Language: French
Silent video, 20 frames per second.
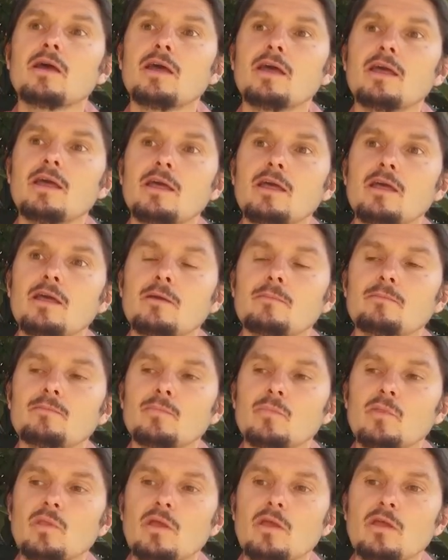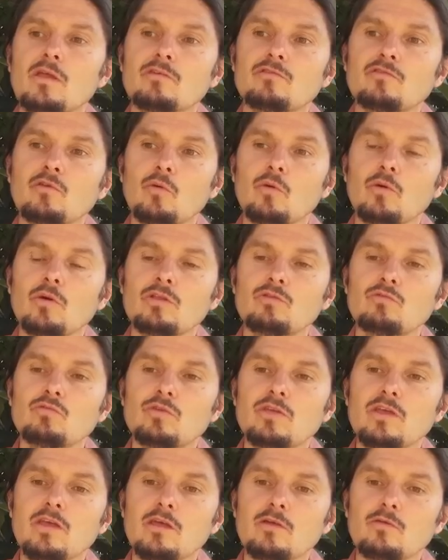Et ils ont
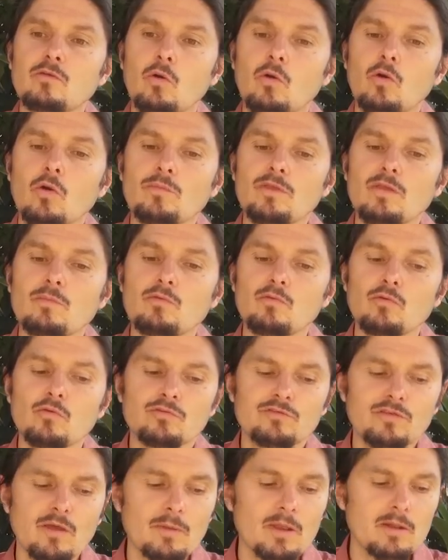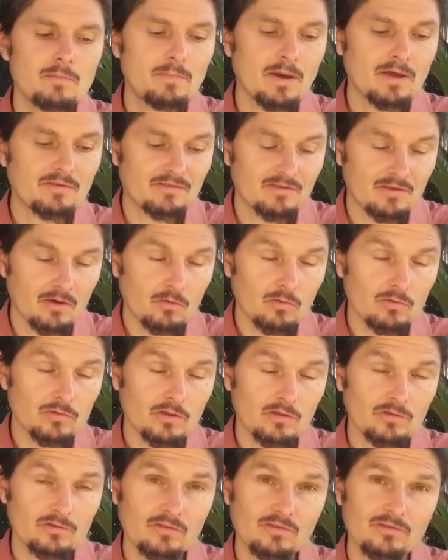étudié donc un petit peu 5000 patients
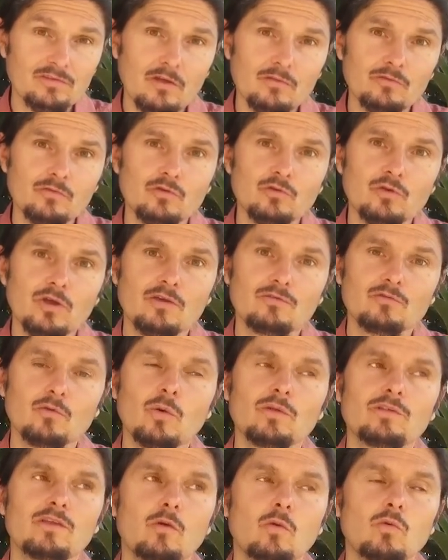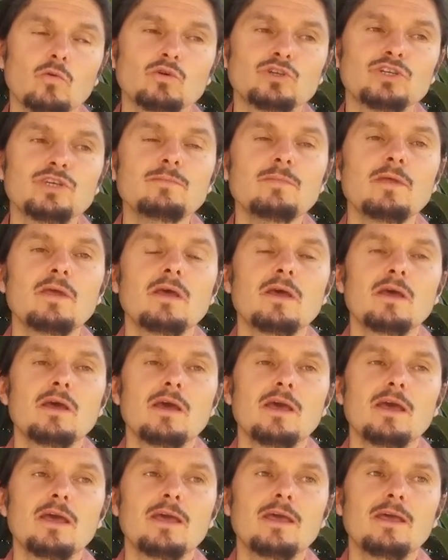dans ces centres de gastroentérologie
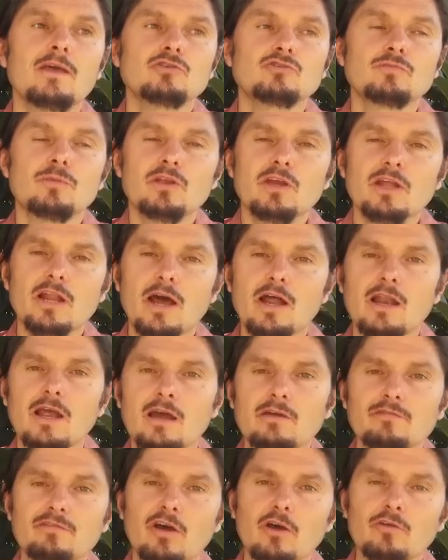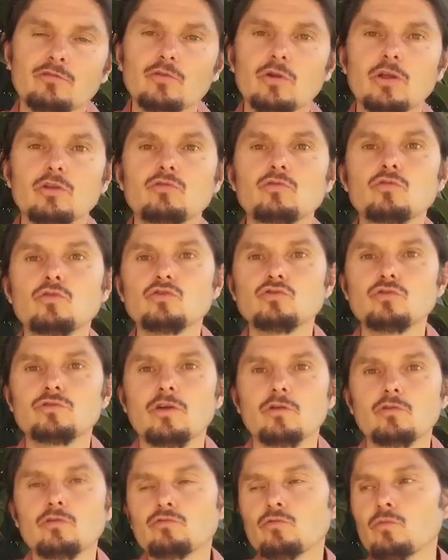et je mettrai la, référence de l'étude
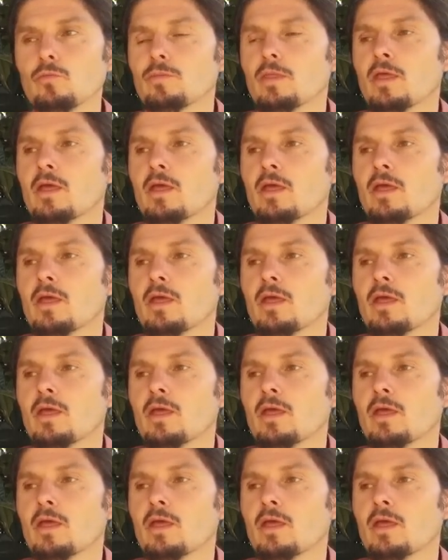juste en dessous.